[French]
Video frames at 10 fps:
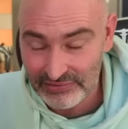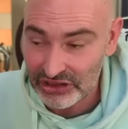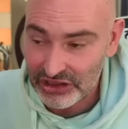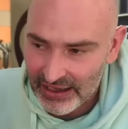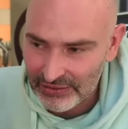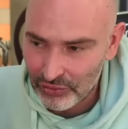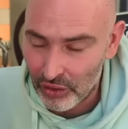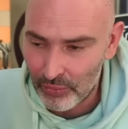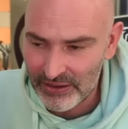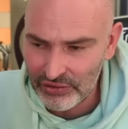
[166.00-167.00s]
Ding Liren
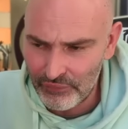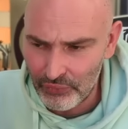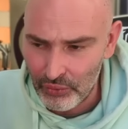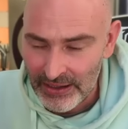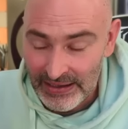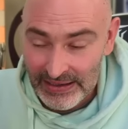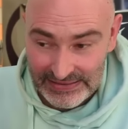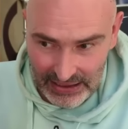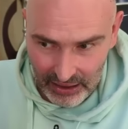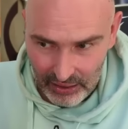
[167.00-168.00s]
aurait repris du fou.
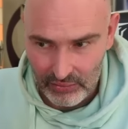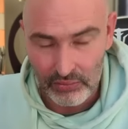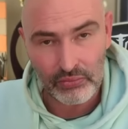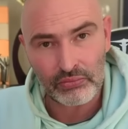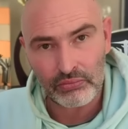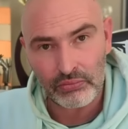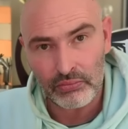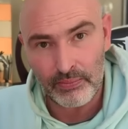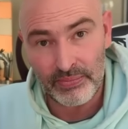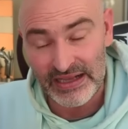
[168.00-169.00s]
Ça
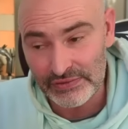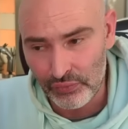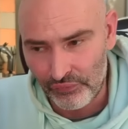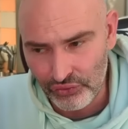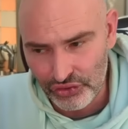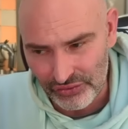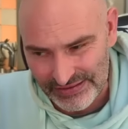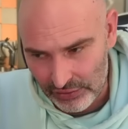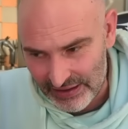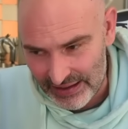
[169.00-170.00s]
place son fou sur une
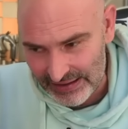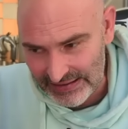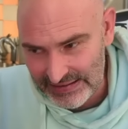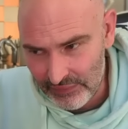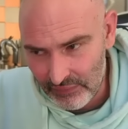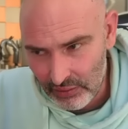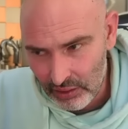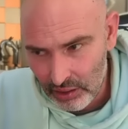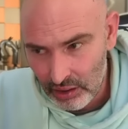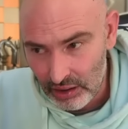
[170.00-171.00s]
diagonale agressive,
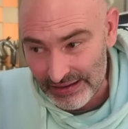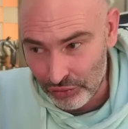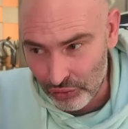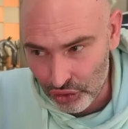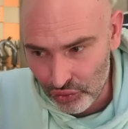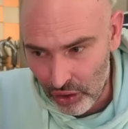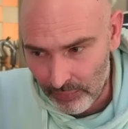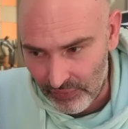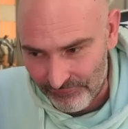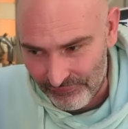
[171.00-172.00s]
les deux
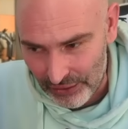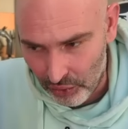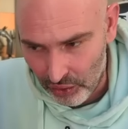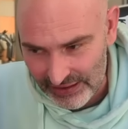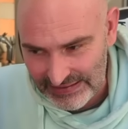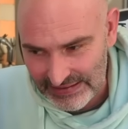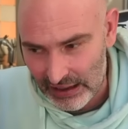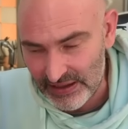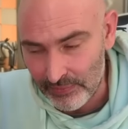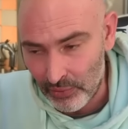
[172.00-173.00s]
joueurs peuvent faire le rock assez
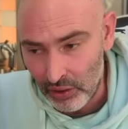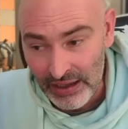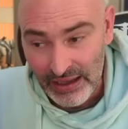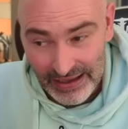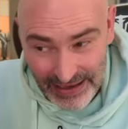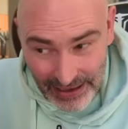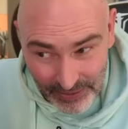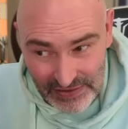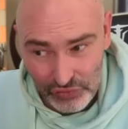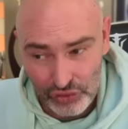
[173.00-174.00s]
rapidement. Et il y a la
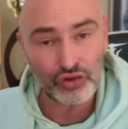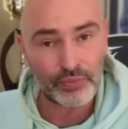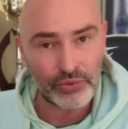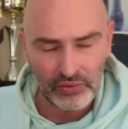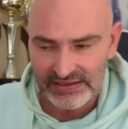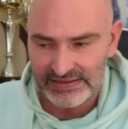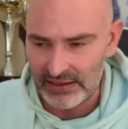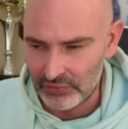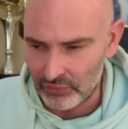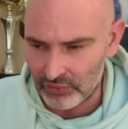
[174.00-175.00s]
présence de ce pion en
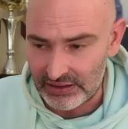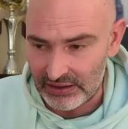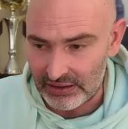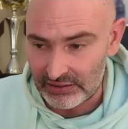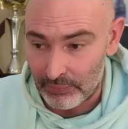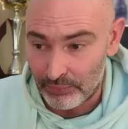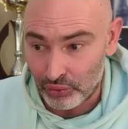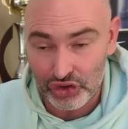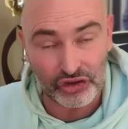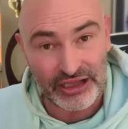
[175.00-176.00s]
D5, donc qui est un
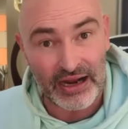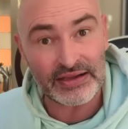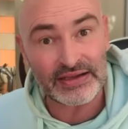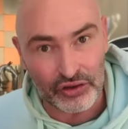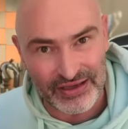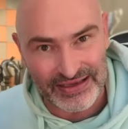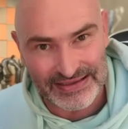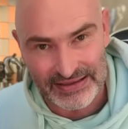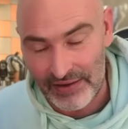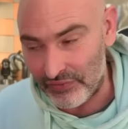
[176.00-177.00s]
pion central, qui donne un
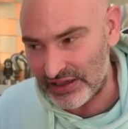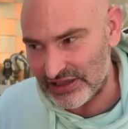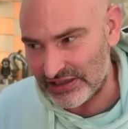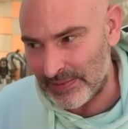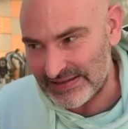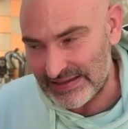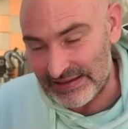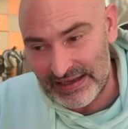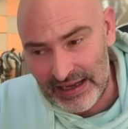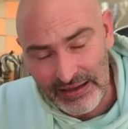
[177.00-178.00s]
certain avantage d'espace à
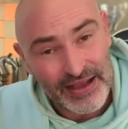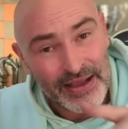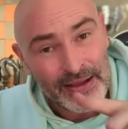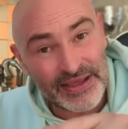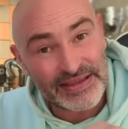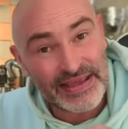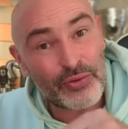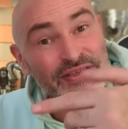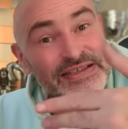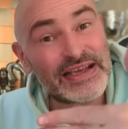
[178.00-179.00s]
Digniren, mais qui est
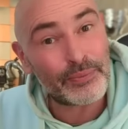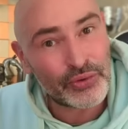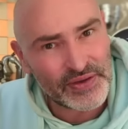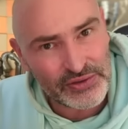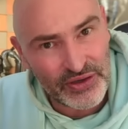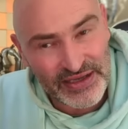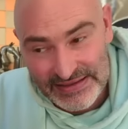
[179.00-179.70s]
aussi un pion isolé,